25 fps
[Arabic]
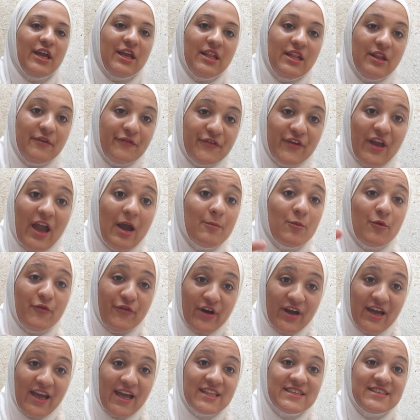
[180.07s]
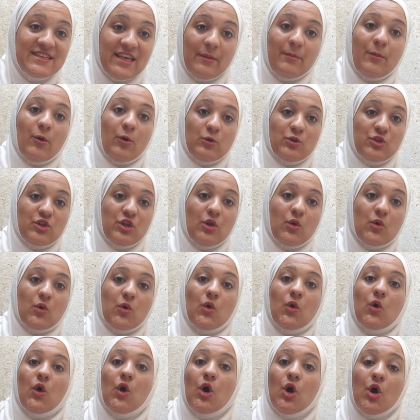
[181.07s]
اللي فيها مفاجات زي ما قلت
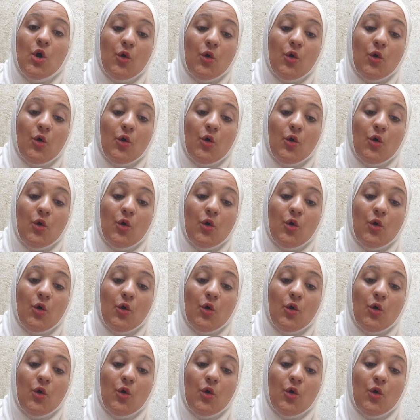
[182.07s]
لكم